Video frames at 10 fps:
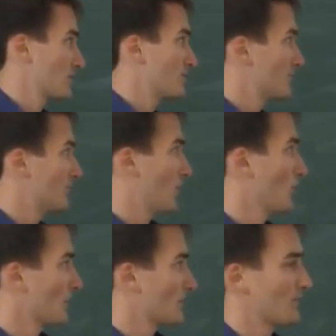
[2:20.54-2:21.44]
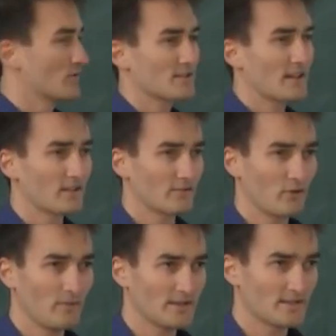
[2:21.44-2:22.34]
und warum ich mich für diese
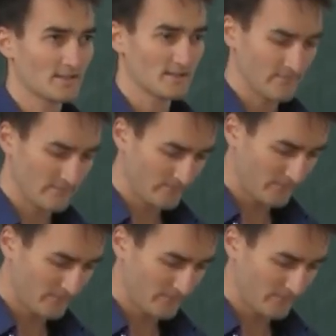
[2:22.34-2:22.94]
Geldreform einsetze.